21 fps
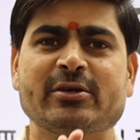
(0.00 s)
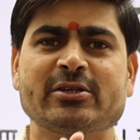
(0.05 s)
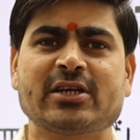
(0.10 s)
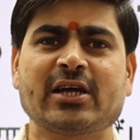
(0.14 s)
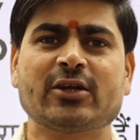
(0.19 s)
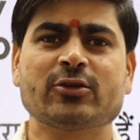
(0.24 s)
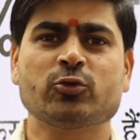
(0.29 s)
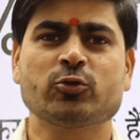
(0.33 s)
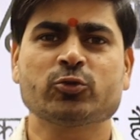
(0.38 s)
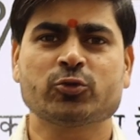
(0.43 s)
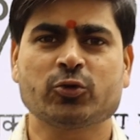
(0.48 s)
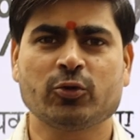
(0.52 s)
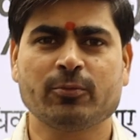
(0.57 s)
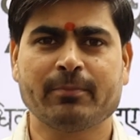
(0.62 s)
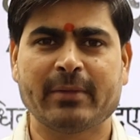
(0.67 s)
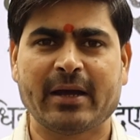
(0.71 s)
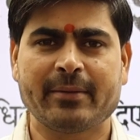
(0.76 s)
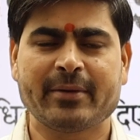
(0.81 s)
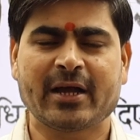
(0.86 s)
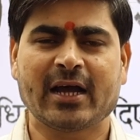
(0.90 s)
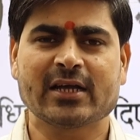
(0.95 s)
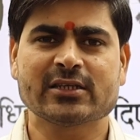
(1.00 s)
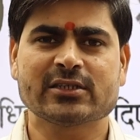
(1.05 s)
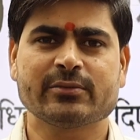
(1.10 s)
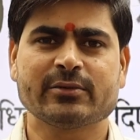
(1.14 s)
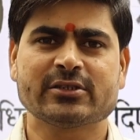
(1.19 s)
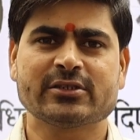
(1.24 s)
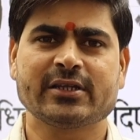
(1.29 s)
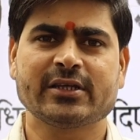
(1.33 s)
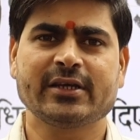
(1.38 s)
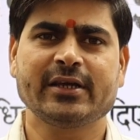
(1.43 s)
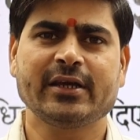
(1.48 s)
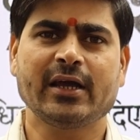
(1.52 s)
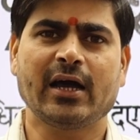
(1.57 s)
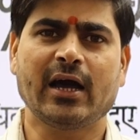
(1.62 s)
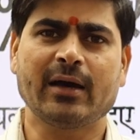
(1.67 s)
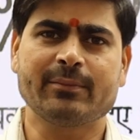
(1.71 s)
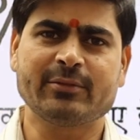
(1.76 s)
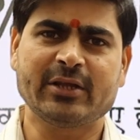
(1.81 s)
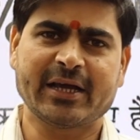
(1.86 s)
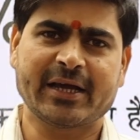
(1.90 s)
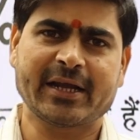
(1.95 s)
नमस्कार दोस्तों मैं विकास अवस्थी
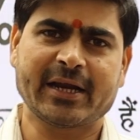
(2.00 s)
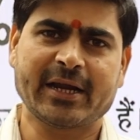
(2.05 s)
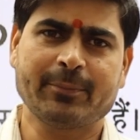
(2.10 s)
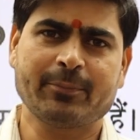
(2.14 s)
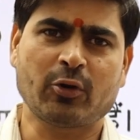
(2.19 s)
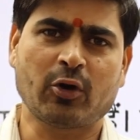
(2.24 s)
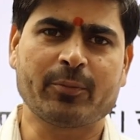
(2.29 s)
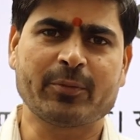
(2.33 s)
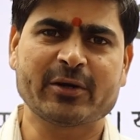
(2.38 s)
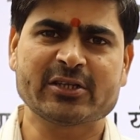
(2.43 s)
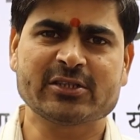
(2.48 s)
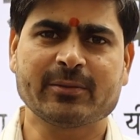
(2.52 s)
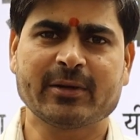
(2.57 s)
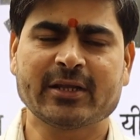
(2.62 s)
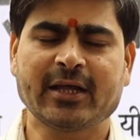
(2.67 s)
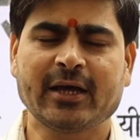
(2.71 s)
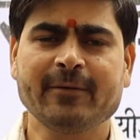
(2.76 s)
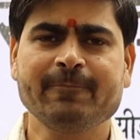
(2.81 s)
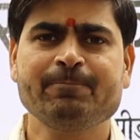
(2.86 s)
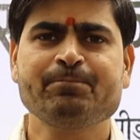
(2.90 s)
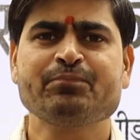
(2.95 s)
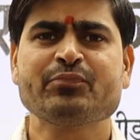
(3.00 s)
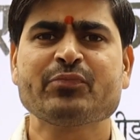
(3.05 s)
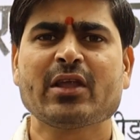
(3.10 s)
आप देख रहे हैं प्रॉपर्टी समाधान